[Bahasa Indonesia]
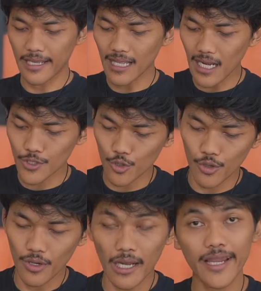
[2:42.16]
kita
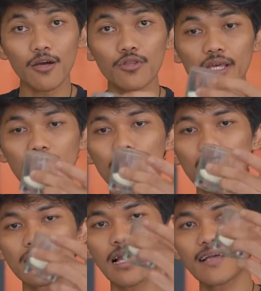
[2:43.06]
langsung ini aku tadi
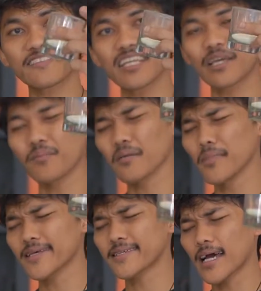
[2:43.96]
udah ngasih
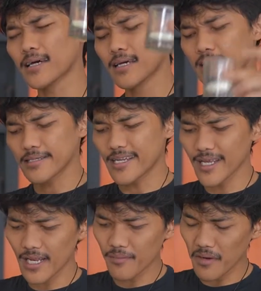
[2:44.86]
15 ya
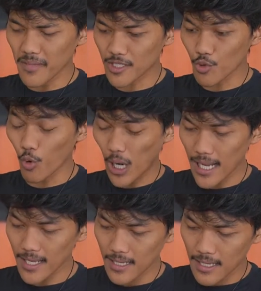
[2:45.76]
jadi 15
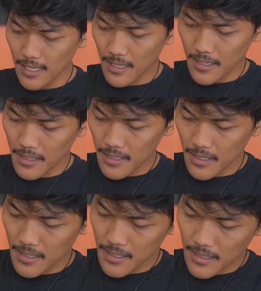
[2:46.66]
gula
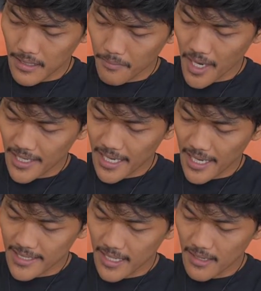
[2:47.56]

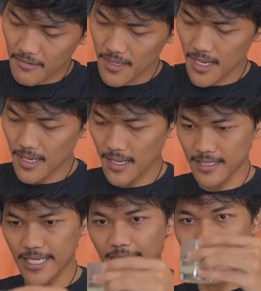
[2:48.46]
banding aja udah nah
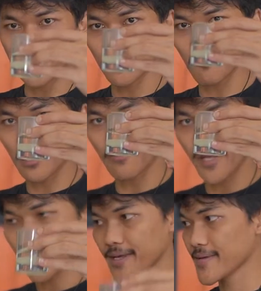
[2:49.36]
segini aja kurang
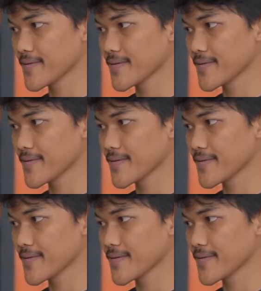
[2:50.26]
lebih nih